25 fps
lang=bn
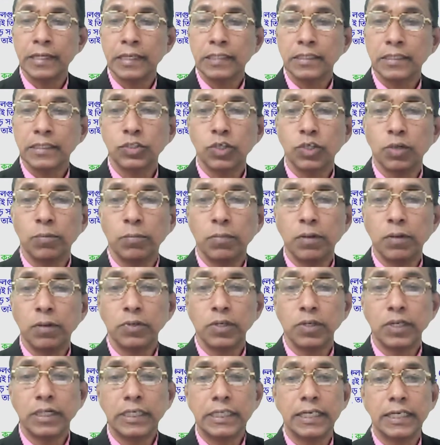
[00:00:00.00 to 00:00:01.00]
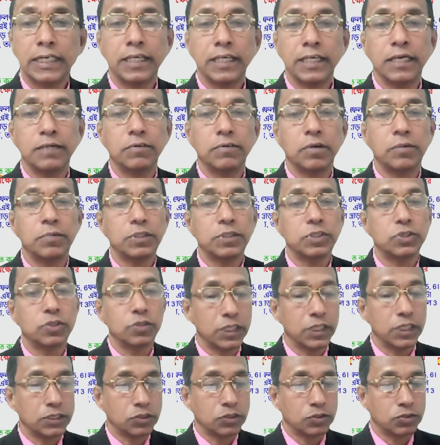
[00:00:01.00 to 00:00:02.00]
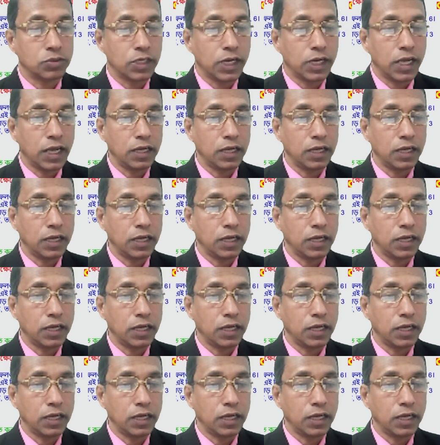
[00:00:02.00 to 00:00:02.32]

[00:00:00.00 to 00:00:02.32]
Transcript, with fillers: যে সম্ভাবনাকে এইভাবে সংজ্ঞায়িত করা